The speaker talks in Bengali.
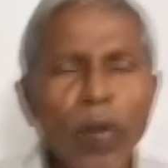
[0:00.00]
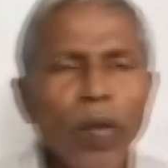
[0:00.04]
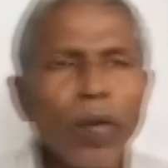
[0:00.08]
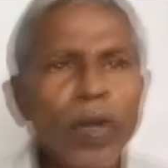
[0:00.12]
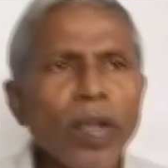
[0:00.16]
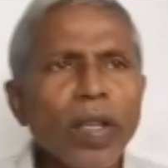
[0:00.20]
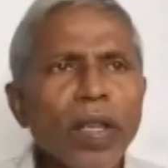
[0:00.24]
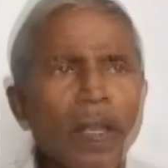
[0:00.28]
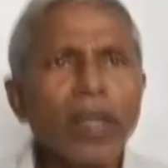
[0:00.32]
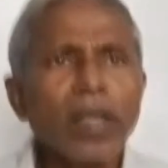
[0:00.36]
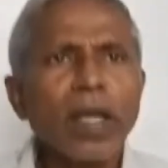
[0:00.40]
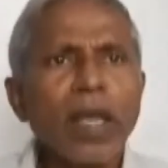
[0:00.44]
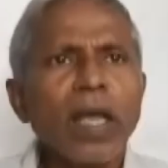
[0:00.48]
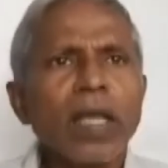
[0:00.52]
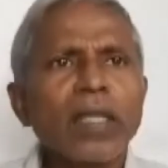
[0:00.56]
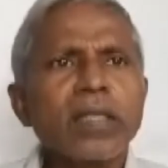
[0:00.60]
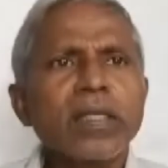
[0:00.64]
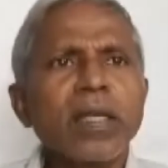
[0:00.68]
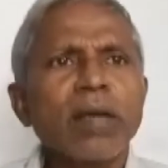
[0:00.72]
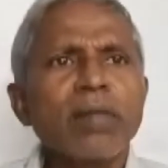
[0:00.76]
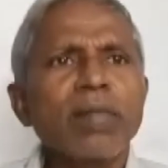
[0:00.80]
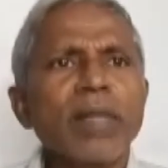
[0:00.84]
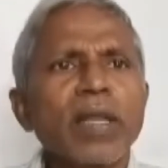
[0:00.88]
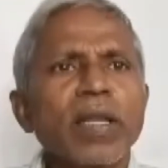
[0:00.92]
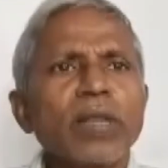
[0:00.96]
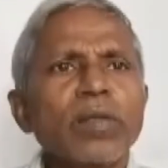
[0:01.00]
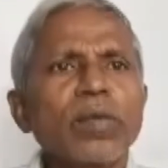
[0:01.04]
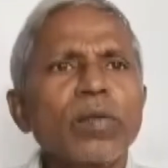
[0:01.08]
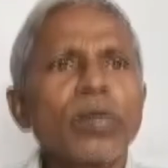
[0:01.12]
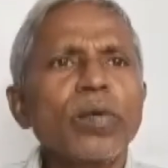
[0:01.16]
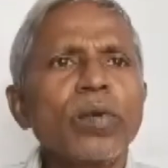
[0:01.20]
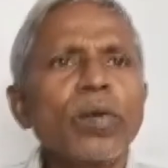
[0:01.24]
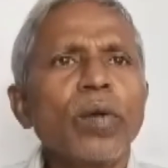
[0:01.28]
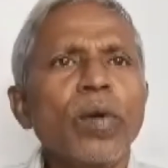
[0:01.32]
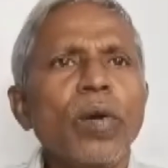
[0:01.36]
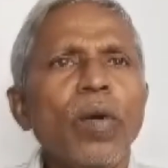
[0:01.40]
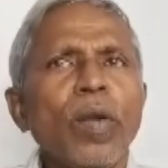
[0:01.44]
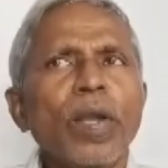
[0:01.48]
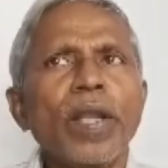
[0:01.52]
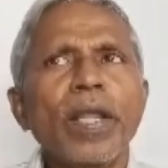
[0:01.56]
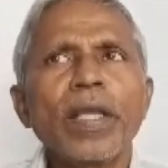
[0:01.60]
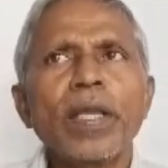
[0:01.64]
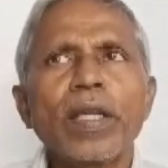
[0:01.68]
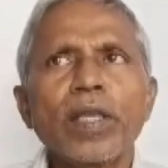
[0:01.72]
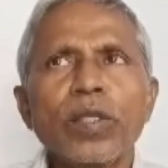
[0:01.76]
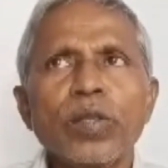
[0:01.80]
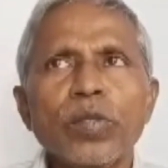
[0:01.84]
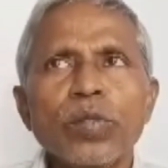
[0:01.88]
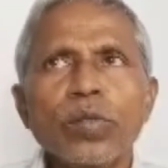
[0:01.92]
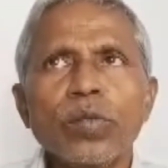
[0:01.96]
উন্নয়নের কাজ আমরা তো
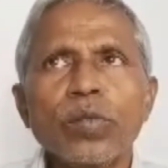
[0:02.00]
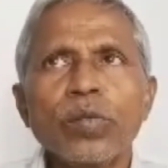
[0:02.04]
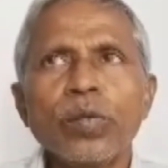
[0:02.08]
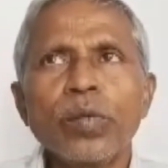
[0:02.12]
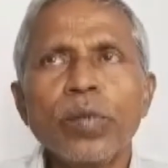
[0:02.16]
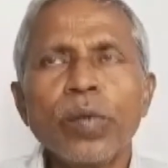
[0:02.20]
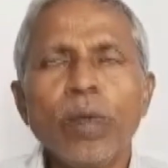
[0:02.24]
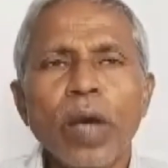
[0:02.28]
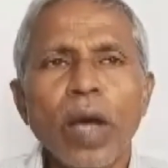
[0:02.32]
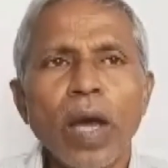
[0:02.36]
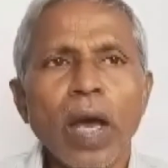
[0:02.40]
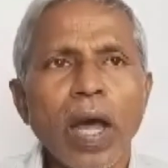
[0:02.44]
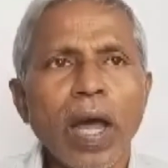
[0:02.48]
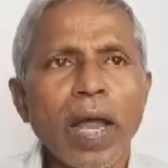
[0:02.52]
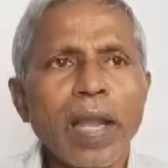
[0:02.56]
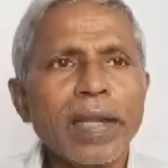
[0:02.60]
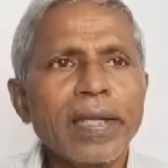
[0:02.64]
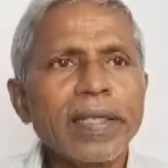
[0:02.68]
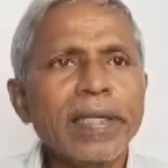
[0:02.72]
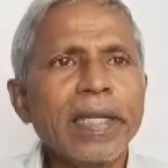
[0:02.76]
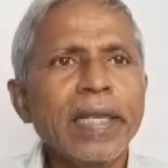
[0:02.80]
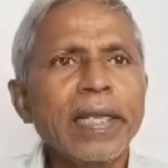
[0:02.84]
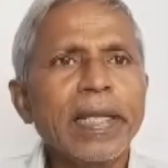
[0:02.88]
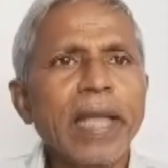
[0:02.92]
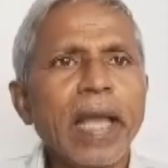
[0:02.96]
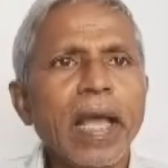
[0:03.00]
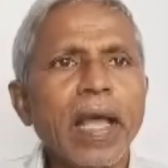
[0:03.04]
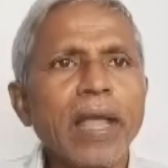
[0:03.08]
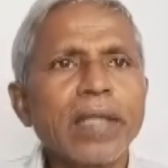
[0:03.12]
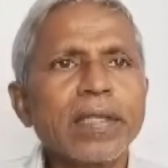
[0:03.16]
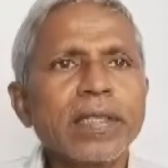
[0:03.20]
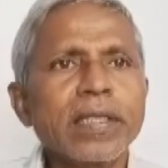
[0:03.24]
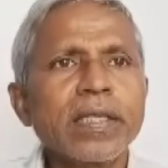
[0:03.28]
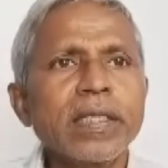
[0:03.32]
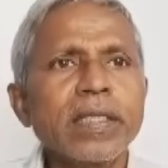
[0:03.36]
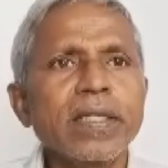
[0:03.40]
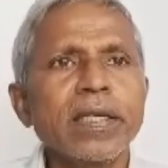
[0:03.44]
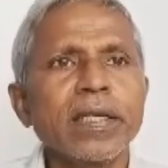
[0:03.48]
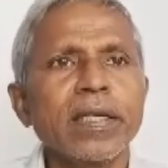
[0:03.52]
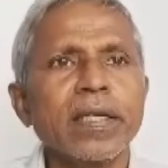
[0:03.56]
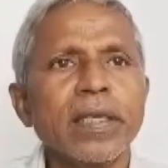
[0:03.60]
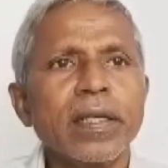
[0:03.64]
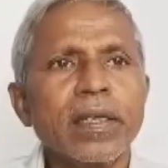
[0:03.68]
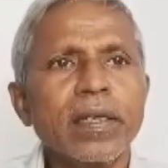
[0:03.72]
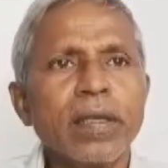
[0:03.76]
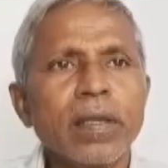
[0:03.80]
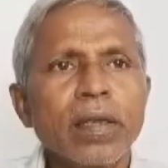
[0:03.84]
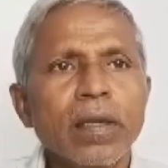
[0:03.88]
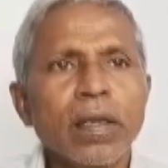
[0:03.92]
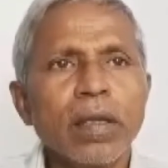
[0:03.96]
অনেক কিছু আটকে আছে
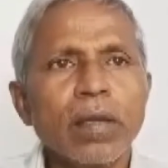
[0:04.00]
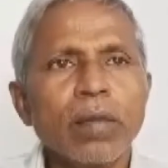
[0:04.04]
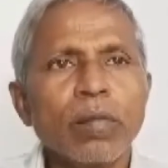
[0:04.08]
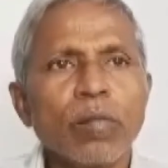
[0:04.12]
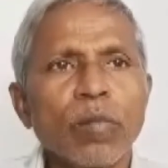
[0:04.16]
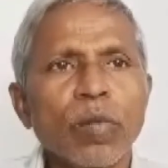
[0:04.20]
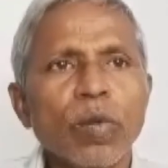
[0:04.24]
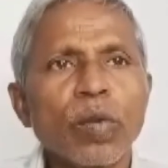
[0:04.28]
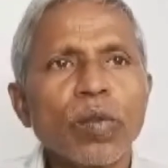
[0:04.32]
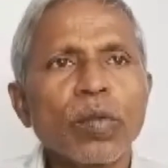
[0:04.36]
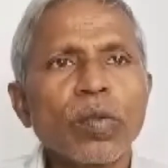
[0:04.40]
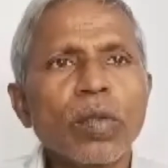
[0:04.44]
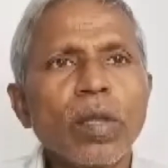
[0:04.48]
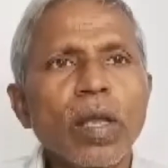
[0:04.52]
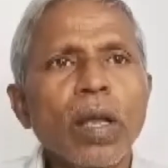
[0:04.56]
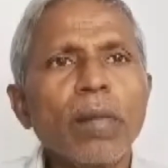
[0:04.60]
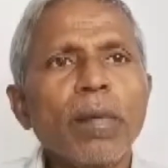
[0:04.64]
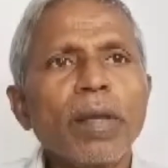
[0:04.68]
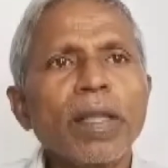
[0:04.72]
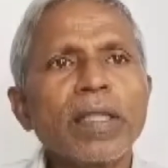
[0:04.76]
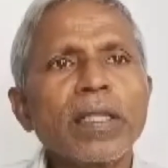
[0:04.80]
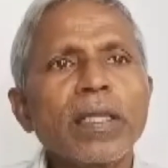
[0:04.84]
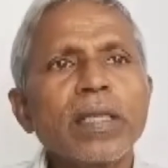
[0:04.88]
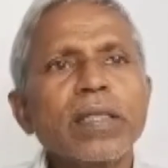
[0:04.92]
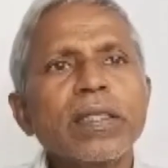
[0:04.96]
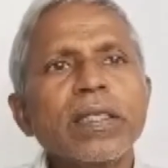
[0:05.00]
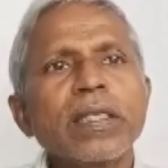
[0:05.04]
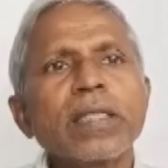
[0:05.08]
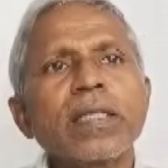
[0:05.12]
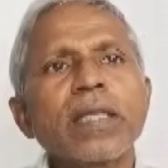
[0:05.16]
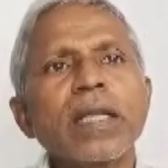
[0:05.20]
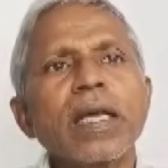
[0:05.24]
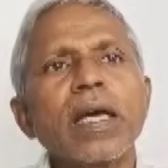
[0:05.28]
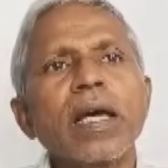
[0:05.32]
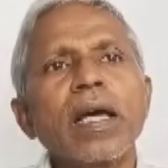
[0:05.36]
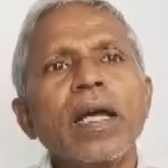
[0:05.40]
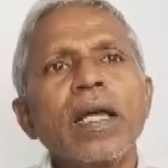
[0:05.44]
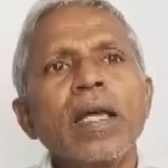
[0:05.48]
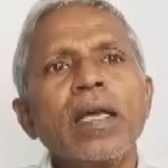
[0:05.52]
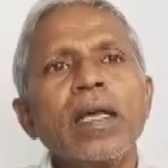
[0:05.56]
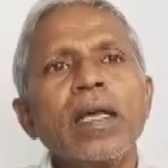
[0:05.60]
মূলত আমাদের যেটা